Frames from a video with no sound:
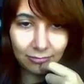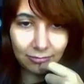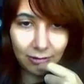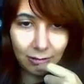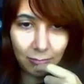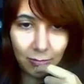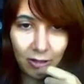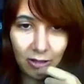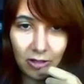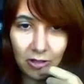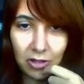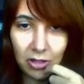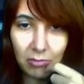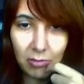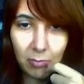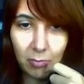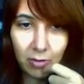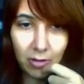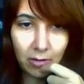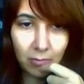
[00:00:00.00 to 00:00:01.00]
espero que no se
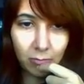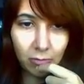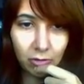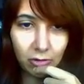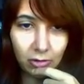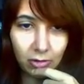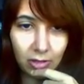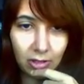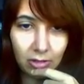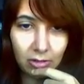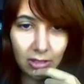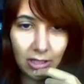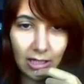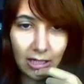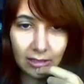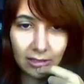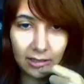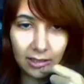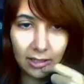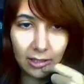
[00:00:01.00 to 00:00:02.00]
me pongan muchos tíos
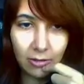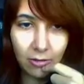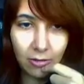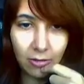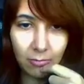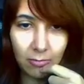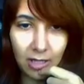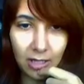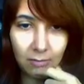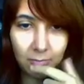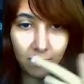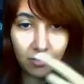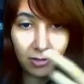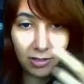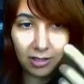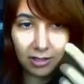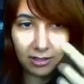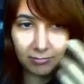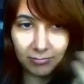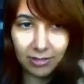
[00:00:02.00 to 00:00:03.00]
delante de Cormac
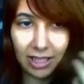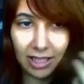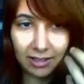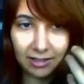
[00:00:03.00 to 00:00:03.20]
porque